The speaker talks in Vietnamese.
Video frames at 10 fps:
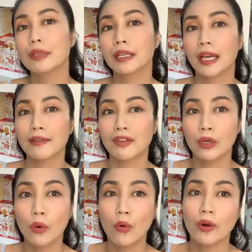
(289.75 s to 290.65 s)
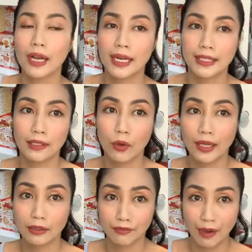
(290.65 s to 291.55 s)
những cái viên uống hay là những loại
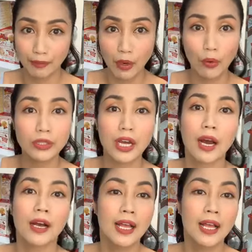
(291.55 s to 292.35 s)
thực phẩm nó hỗ trợ